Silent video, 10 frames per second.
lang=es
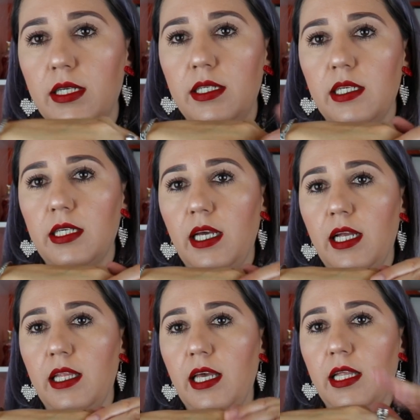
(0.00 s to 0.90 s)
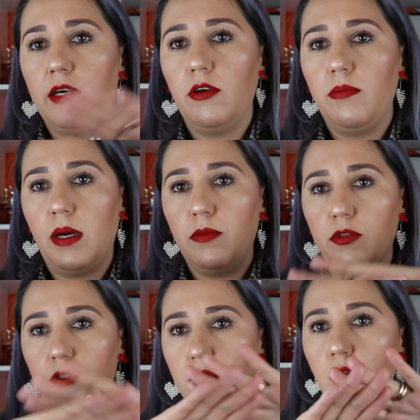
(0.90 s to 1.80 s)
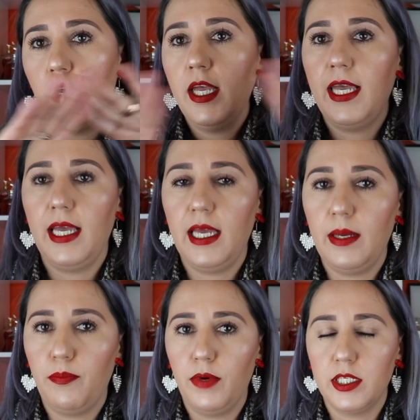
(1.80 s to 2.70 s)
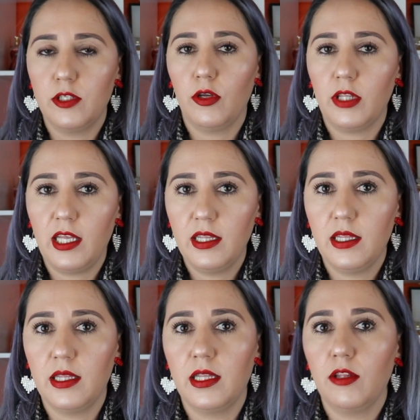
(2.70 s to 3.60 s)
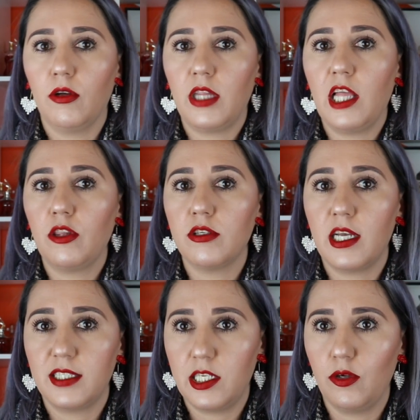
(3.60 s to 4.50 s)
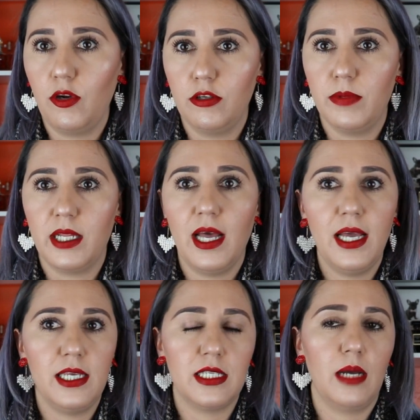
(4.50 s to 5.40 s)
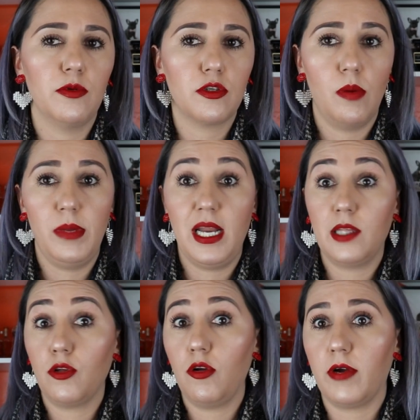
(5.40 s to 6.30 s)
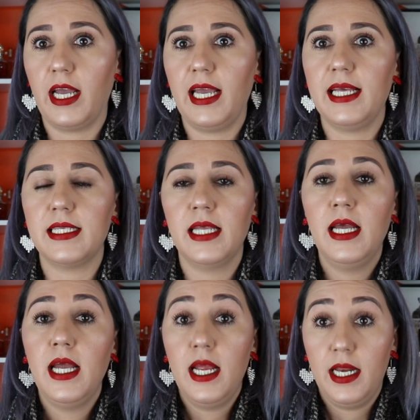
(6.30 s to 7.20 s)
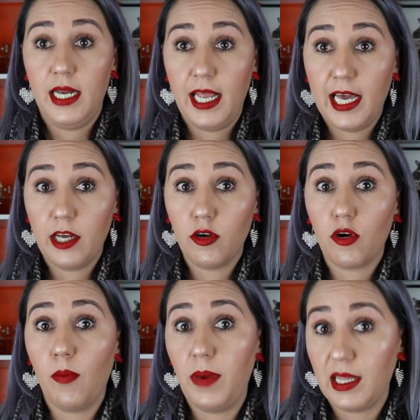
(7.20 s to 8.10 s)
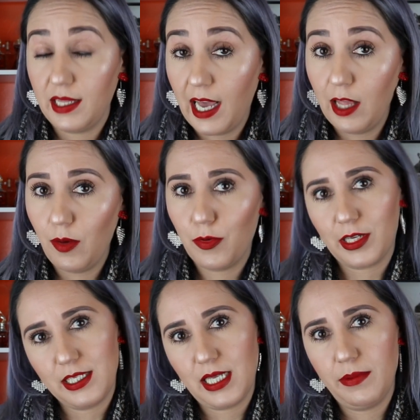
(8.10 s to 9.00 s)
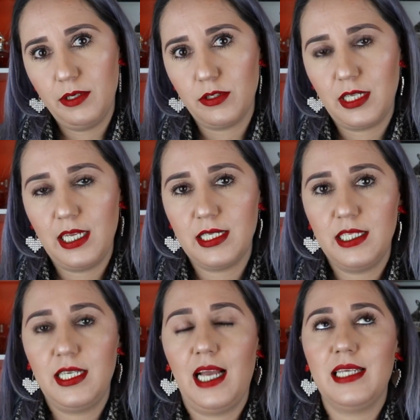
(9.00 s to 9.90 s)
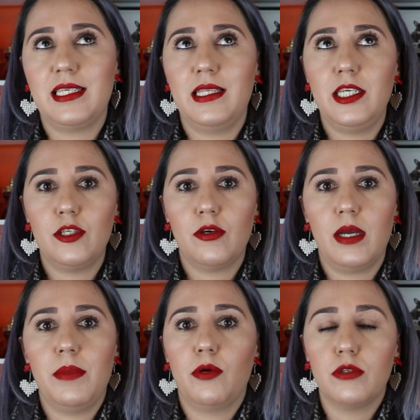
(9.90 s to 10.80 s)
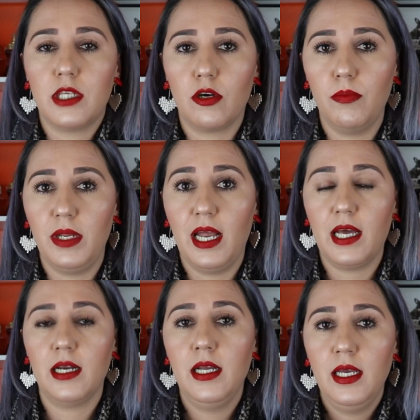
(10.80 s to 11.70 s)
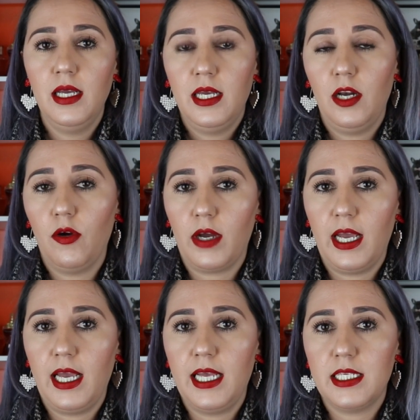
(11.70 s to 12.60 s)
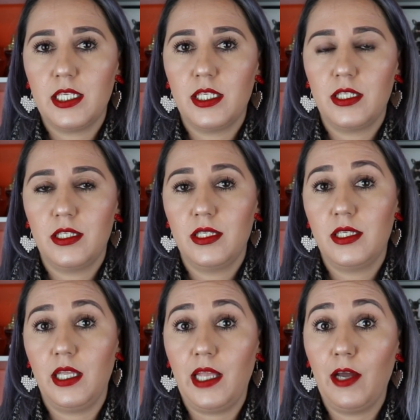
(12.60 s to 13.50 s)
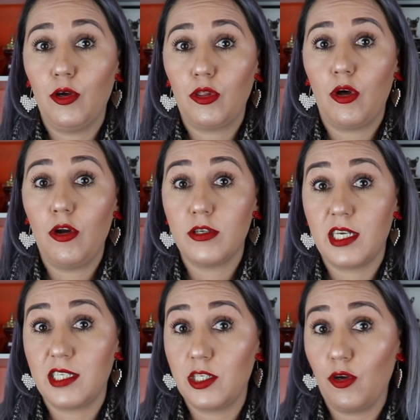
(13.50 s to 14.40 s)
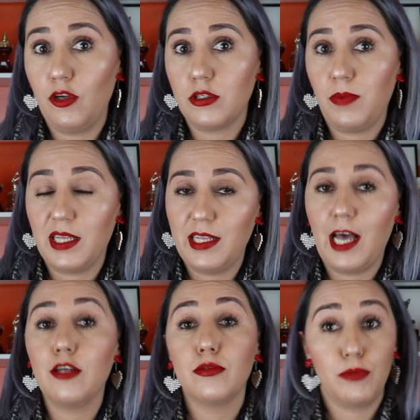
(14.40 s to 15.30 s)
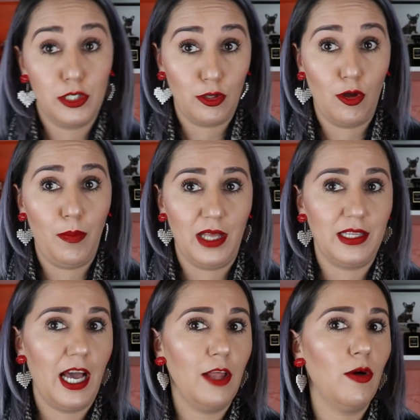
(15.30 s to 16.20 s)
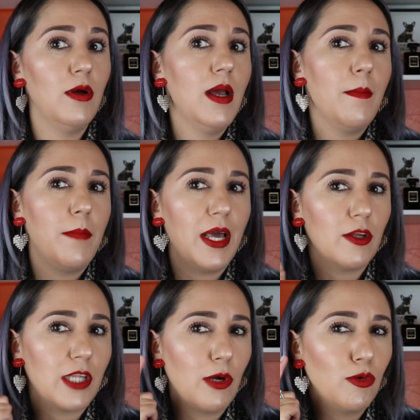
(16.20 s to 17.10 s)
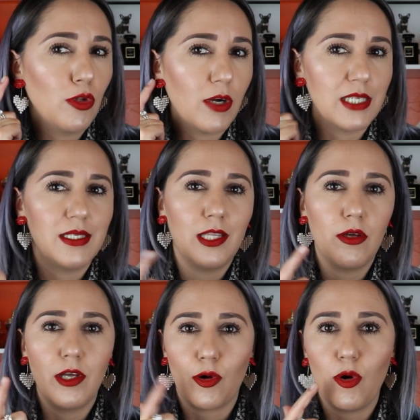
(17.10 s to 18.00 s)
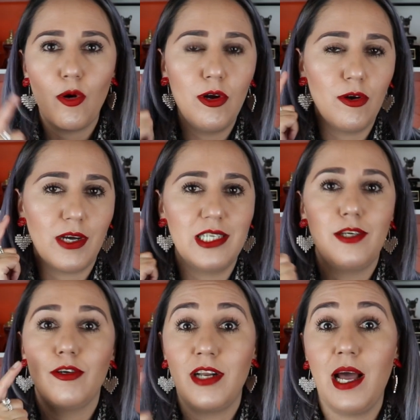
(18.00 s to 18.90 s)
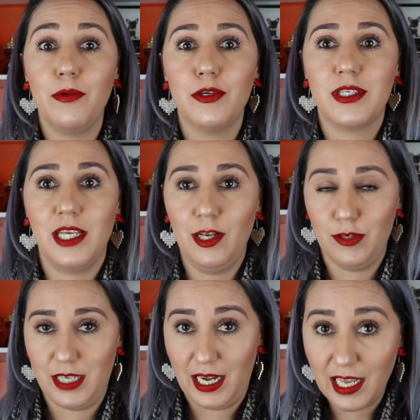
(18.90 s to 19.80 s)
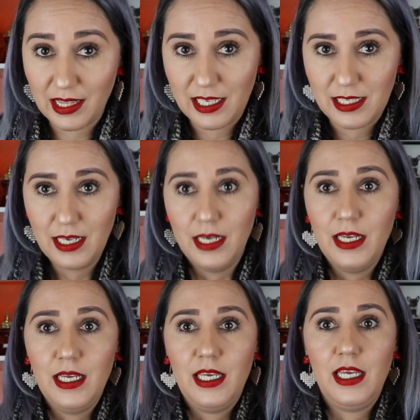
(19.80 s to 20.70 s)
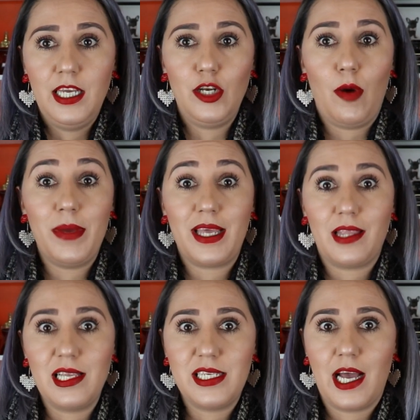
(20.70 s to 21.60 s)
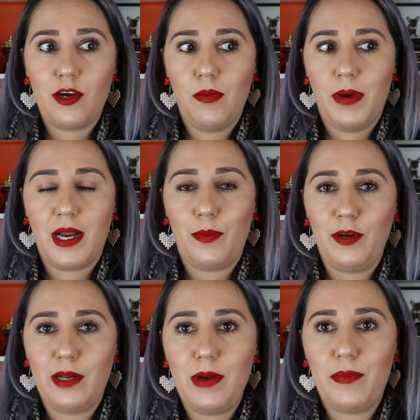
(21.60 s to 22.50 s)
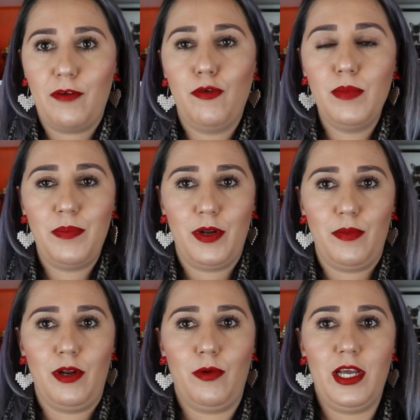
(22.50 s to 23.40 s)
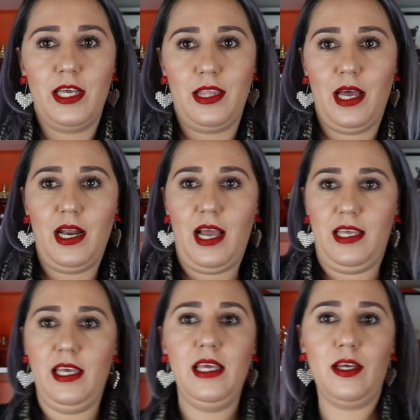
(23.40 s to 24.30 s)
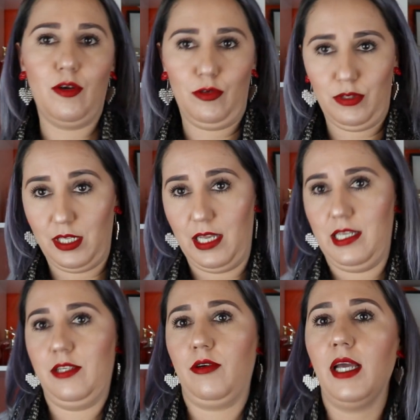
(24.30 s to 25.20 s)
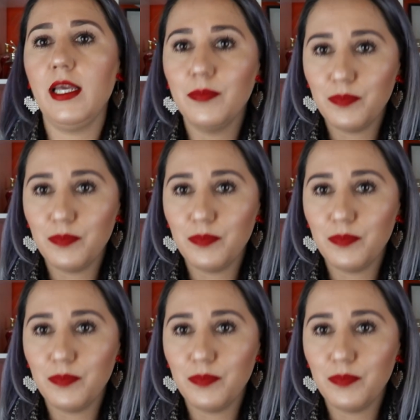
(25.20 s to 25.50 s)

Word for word: Así es que el día de hoy vamos eh, pues no, tan, no tantos accesorios, ¿verdad? Y estamos combinando lo que es negro con plateado, porque saben ustedes, ya les he dicho que me gusta combinar lo que es si tengo todos los accesorios plateados, pues todo plateado, pero tengo un toquecito de rojo en lo que es los labios y los aretes y no me quité el saco para ponerme el perfume, pero me lo voy a quitar aquí con ustedes, ¿ok?